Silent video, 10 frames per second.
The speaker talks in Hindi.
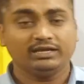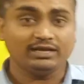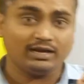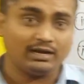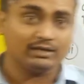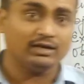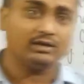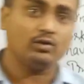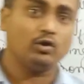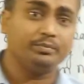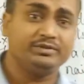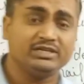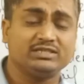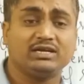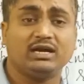कि अगर
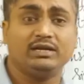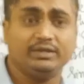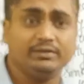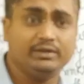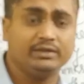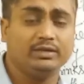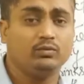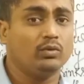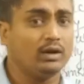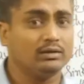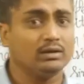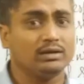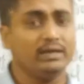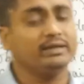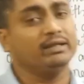ऑब्जेक्ट का डेंसिटी
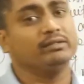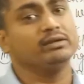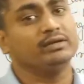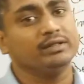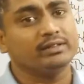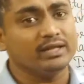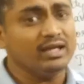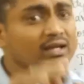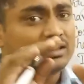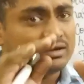वाटर के डेंसिटी से